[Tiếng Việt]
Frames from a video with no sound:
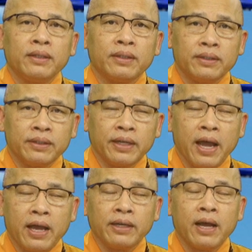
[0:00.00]
thì
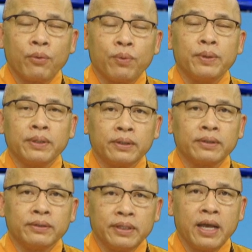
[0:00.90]
ngài đã khuyên
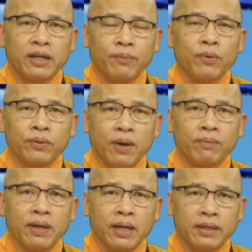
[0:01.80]
trưởng giả cấp cô
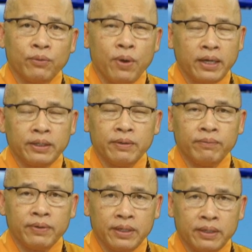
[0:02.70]
độc là hãy quán niệm
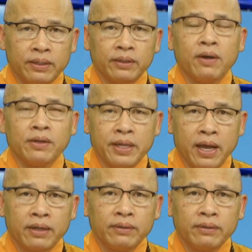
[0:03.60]
về thời gian